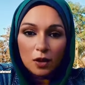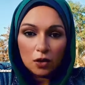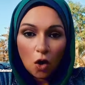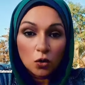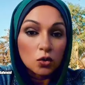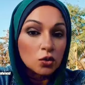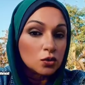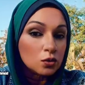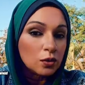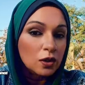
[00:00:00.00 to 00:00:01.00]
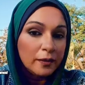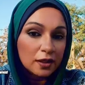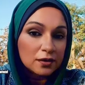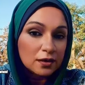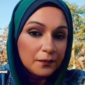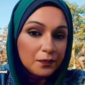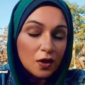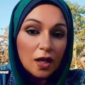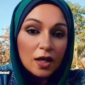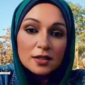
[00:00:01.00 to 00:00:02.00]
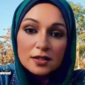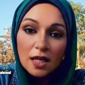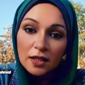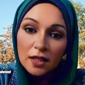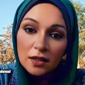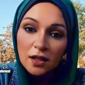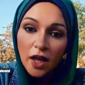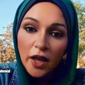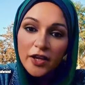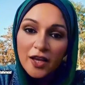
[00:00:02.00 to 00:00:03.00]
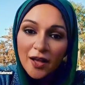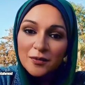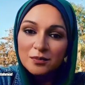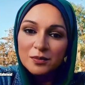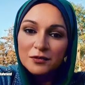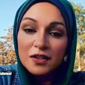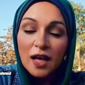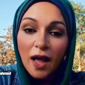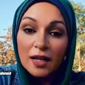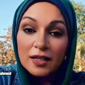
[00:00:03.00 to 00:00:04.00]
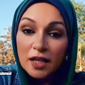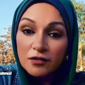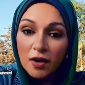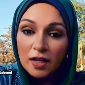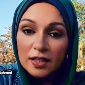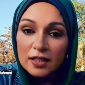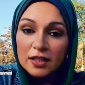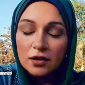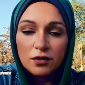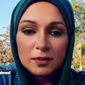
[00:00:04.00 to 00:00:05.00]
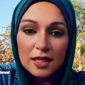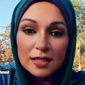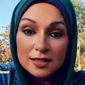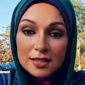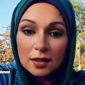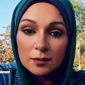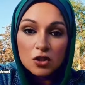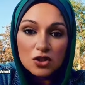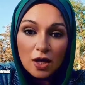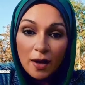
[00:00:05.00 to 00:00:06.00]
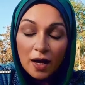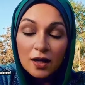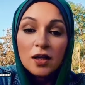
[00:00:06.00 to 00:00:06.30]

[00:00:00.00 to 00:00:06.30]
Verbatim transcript: القولون والمعده ثانيا هي فيها الياف عاليه جدا فبتحسسك بالشبع